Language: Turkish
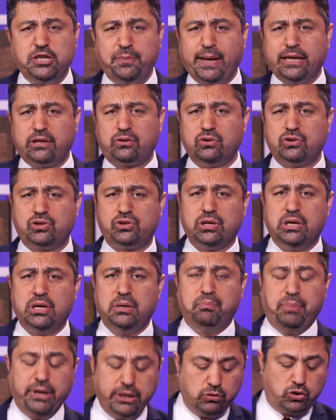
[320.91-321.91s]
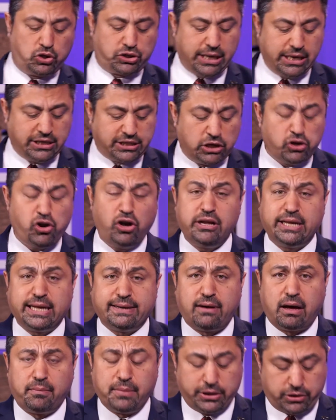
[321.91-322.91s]
Petrus 1.3'te ise şöyle
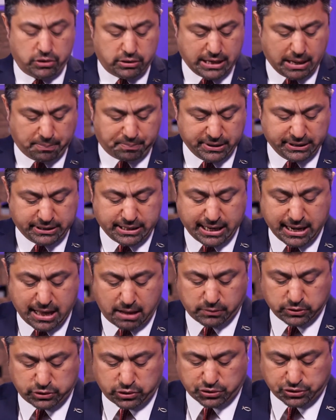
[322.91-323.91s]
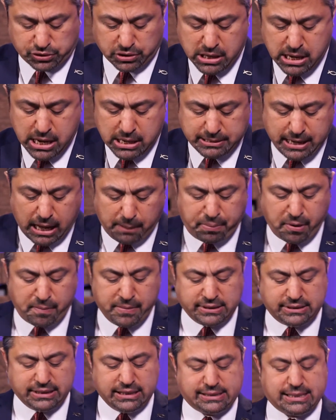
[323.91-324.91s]
devam ediyor Rabbin kelamı sözü.
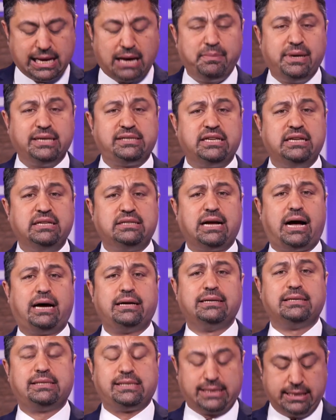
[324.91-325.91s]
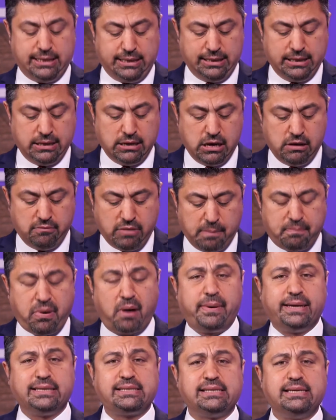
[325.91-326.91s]
Rabbimiz İsa Mesih'in Tanrısı ve
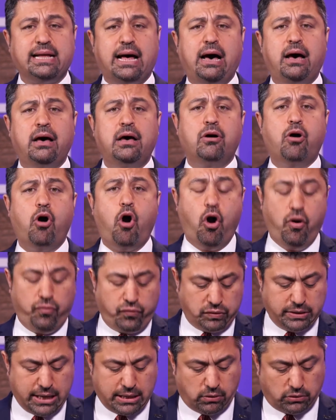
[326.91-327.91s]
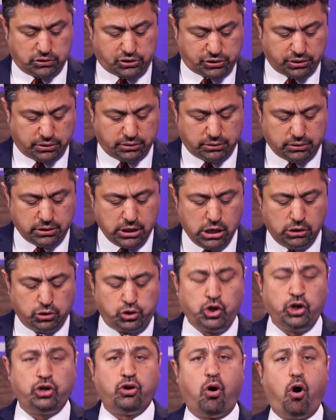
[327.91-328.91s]
babasına övgüler olsun.
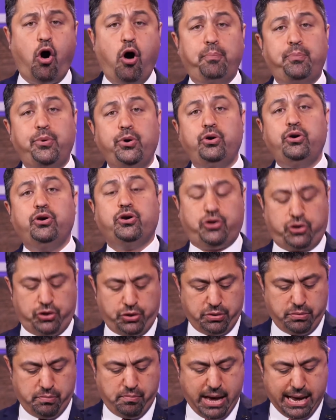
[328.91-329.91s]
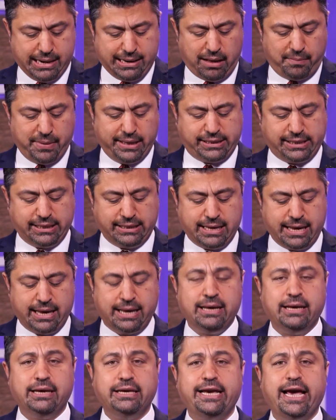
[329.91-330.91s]
Çünkü o büyük merhametiyle
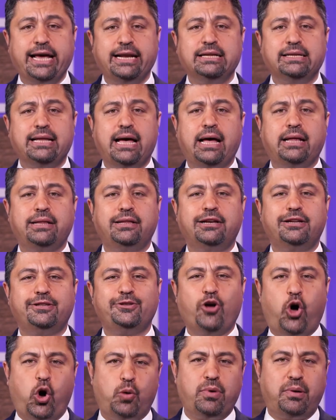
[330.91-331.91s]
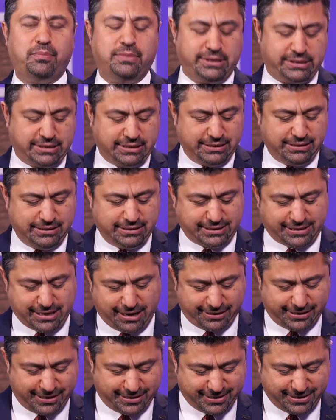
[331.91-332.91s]
yeniden doğmamızı
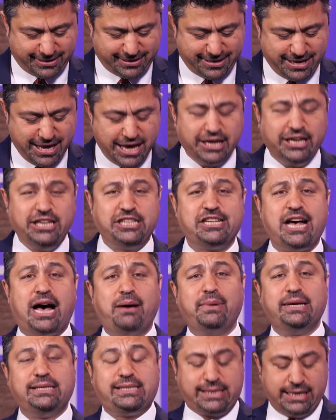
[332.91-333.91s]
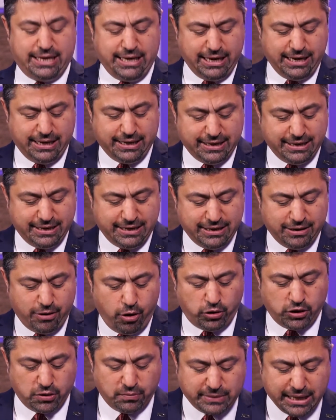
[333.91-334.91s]
sağladı. İsa Mesih'i
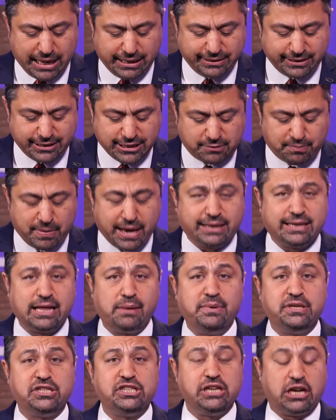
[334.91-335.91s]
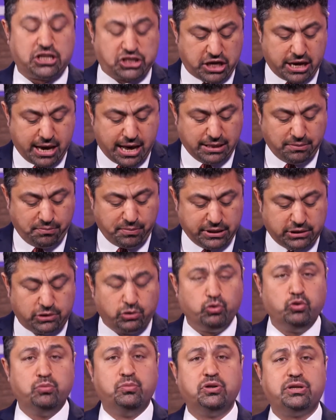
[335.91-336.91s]
ölümden diriltmekle bizi yaşayan bir
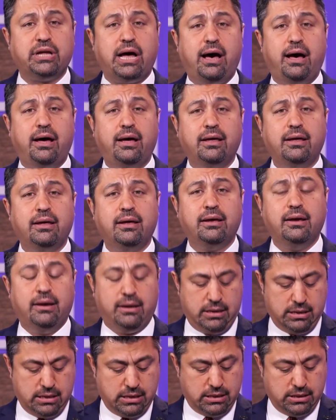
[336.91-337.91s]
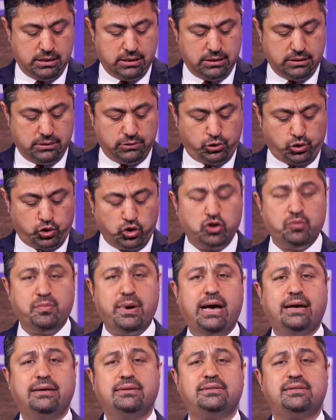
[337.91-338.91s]
umuda
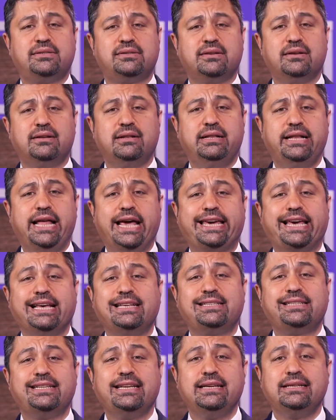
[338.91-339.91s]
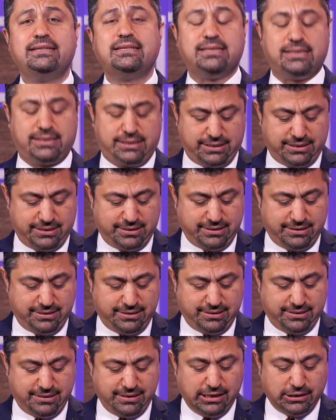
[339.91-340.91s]
çürümez, lekesiz,
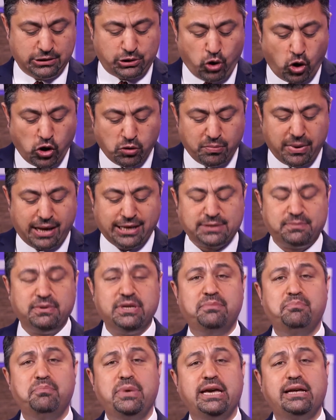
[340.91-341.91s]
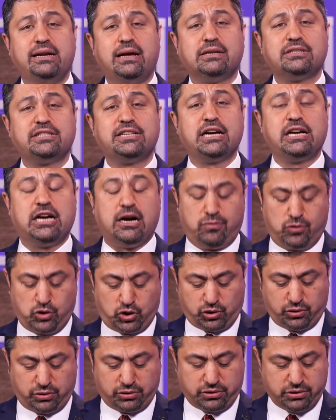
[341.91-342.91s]
solmaz bir mirasa
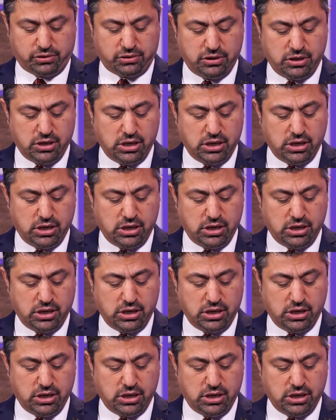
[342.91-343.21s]
kavuşturdu.